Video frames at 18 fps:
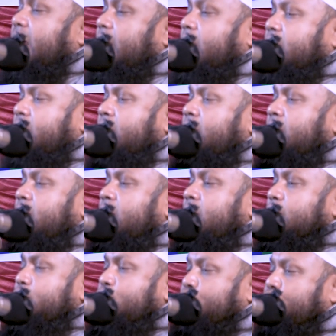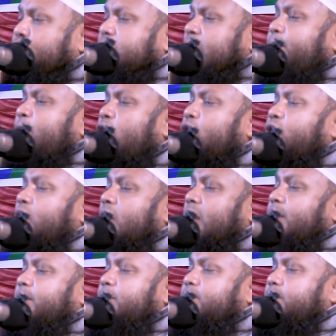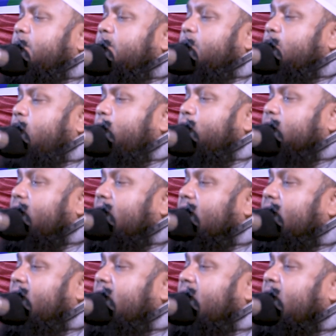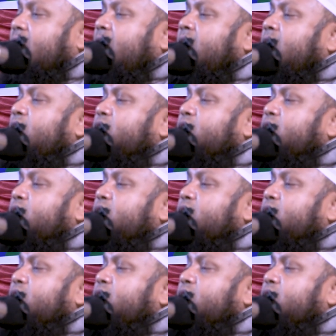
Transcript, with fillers: তার জুতা বহন করার ক্ষমতা রাখে না